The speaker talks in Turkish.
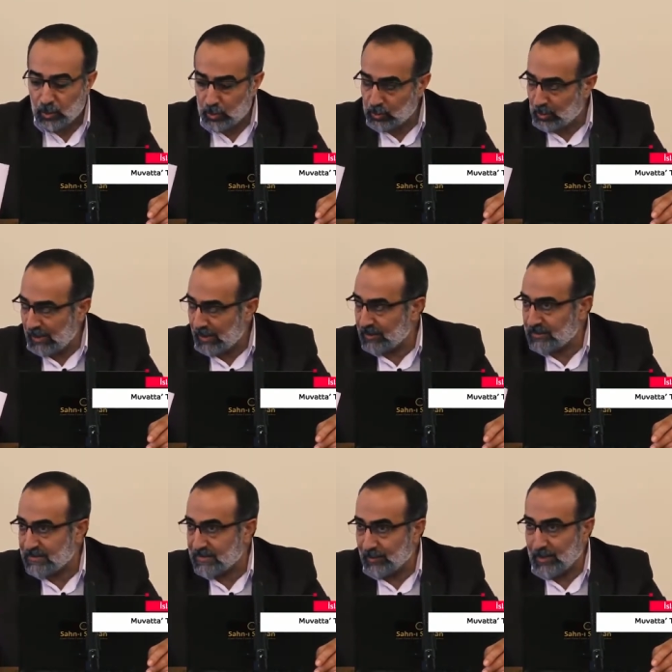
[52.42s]
Dördü hariç,
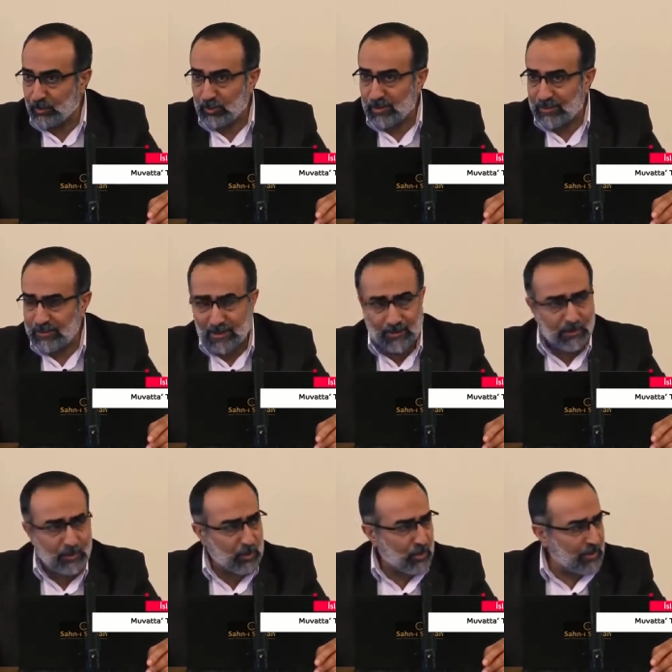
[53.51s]
tamam bunların
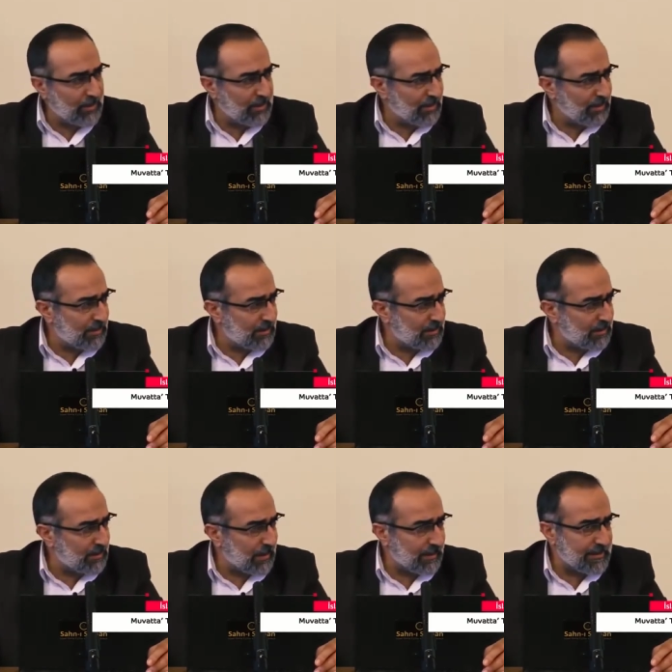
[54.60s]
tamamı 17
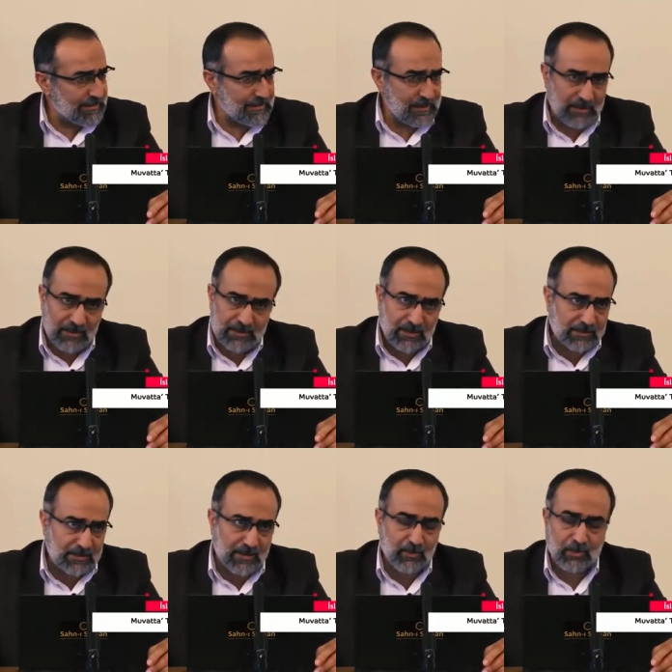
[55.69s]
tane yanlış
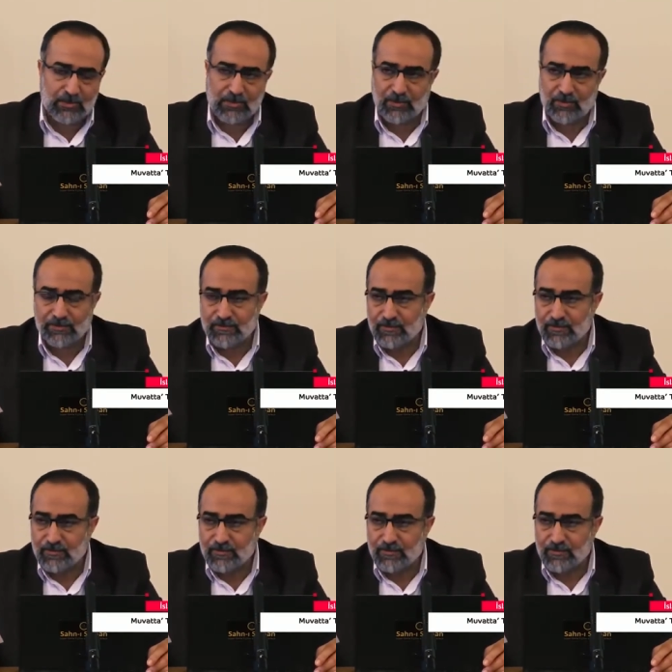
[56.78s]
hatırlamıyorsam.